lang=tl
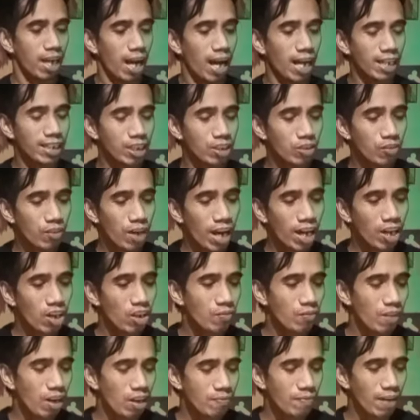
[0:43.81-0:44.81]
At ngayong araw
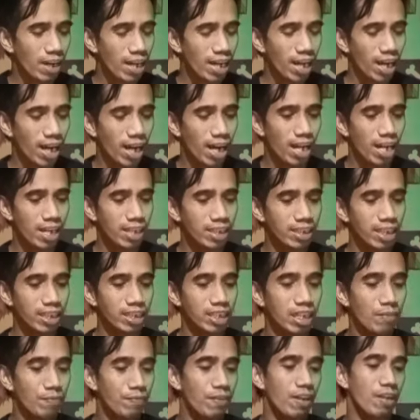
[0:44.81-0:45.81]
mga bayang karista,
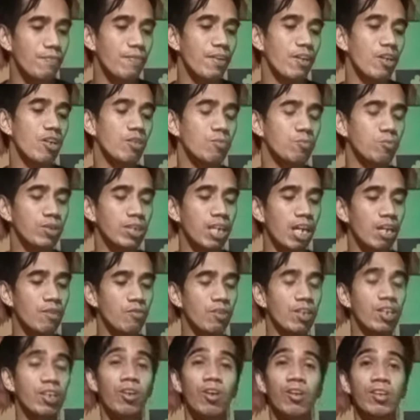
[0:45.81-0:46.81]
siyempre meron po tayong
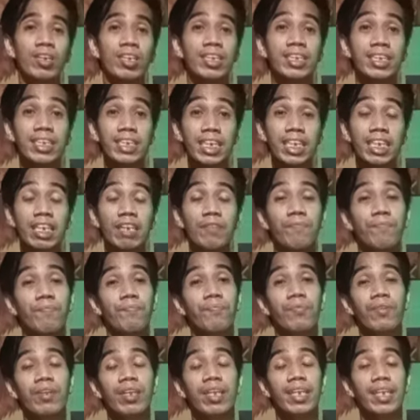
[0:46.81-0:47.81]
muling konting sinip,
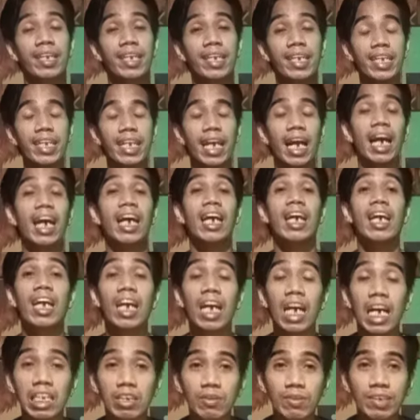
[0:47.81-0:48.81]
giya,
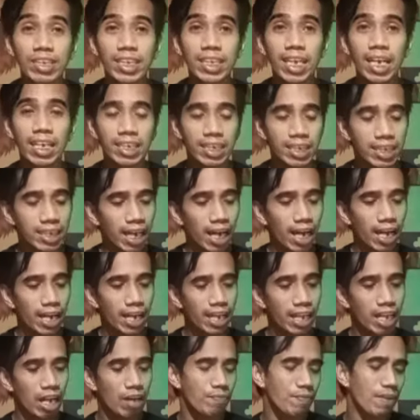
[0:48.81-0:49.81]
at isa na sa
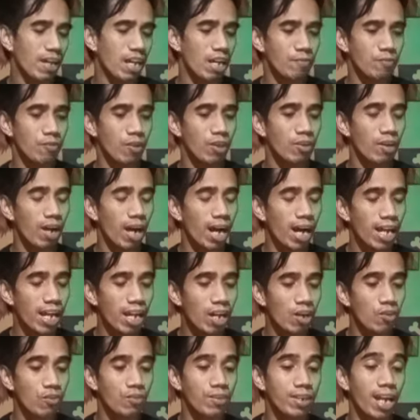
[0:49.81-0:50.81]
karera para po kayo
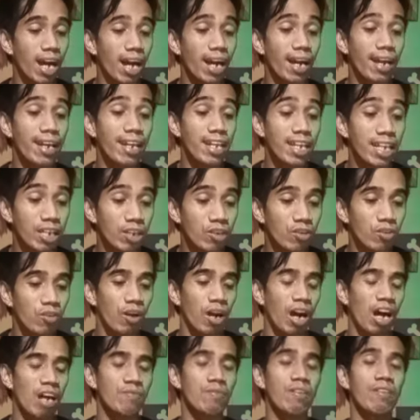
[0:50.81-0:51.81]
araw ng linggo.
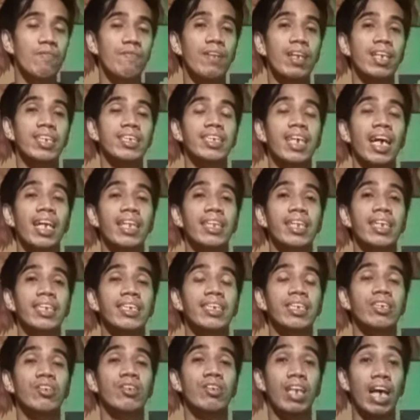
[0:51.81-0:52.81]
Have a blessed Sunday
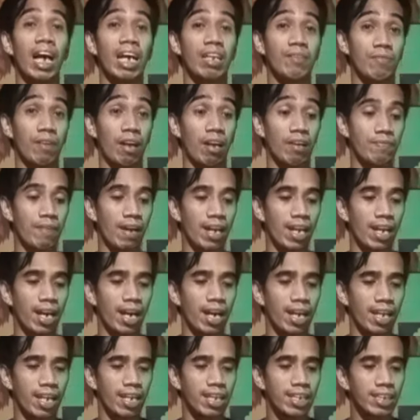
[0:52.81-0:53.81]
sa inyo lahat mga bayang
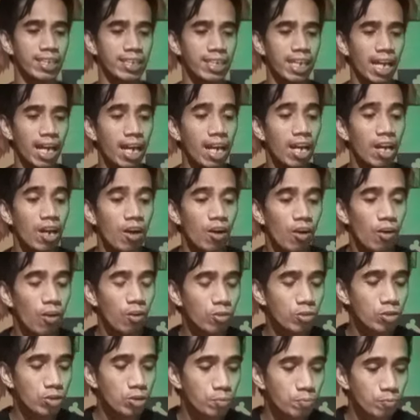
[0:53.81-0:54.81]
kalerista.
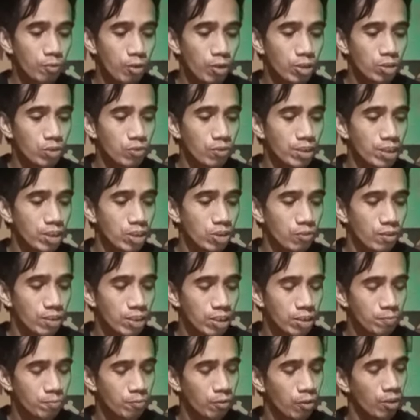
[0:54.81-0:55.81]
August 4,
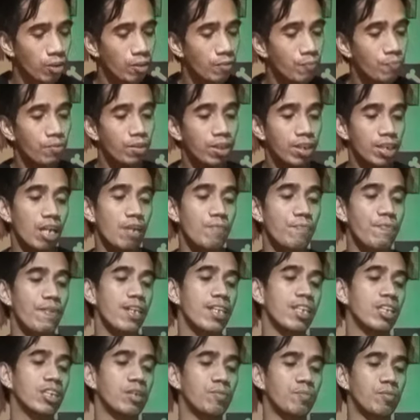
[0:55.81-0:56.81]
2024. Siyempre
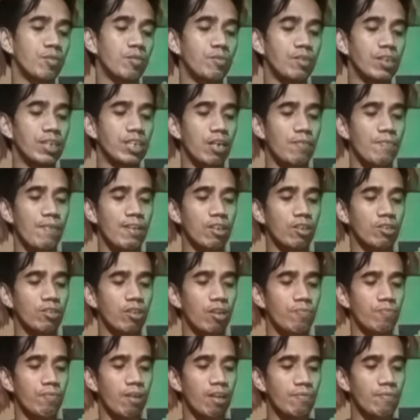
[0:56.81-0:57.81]
dito po muli sa
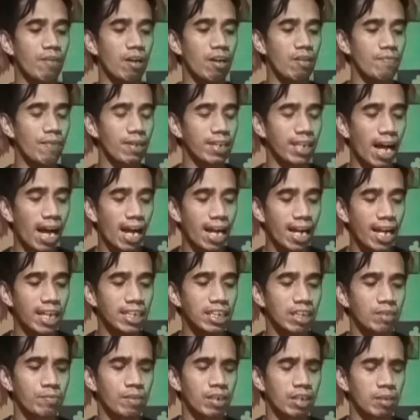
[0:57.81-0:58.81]
Metotorp Malbar,
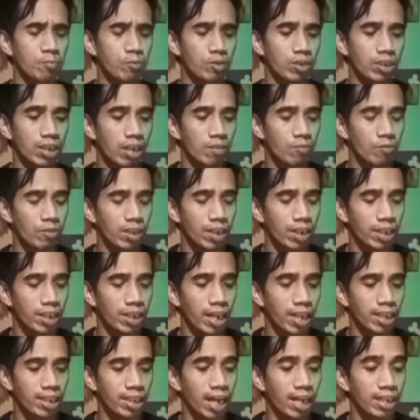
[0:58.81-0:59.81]
Batangas. At pero po sila muli
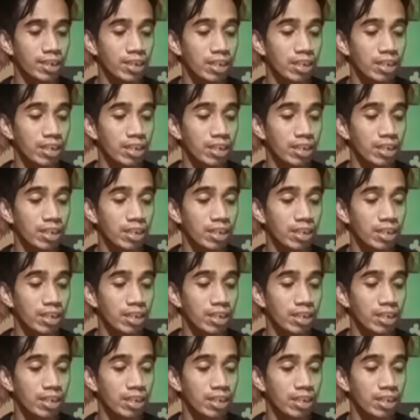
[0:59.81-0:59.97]
inyan inandang